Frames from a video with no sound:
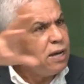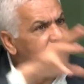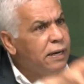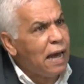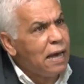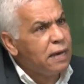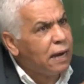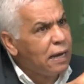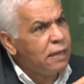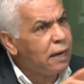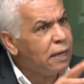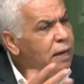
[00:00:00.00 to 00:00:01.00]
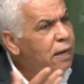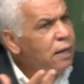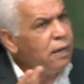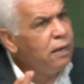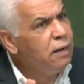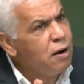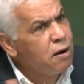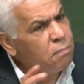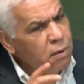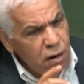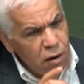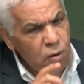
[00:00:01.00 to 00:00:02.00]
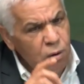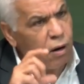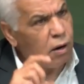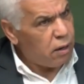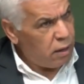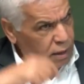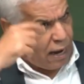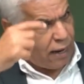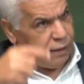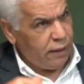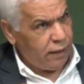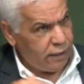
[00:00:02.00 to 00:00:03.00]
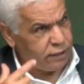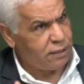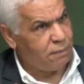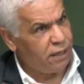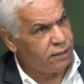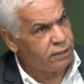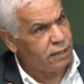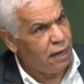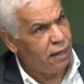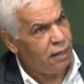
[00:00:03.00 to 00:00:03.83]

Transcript: كذا كذا كذا اليوم هو يعني حصه بحصه